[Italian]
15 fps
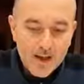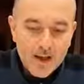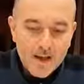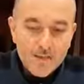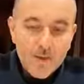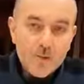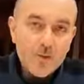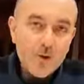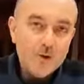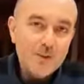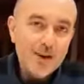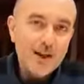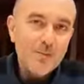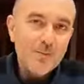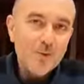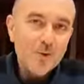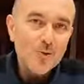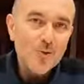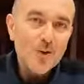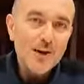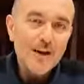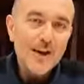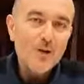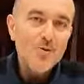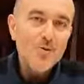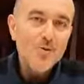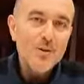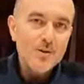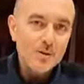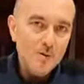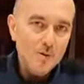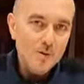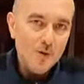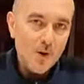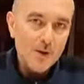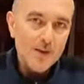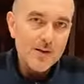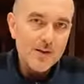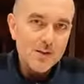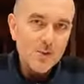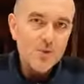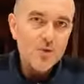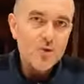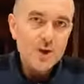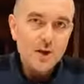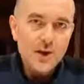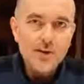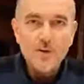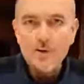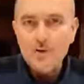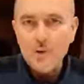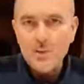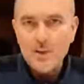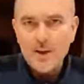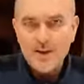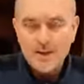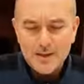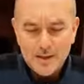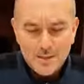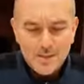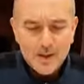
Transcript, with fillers: e poi portare il mondo all'autodistruzione, distruggere il nostro pianeta.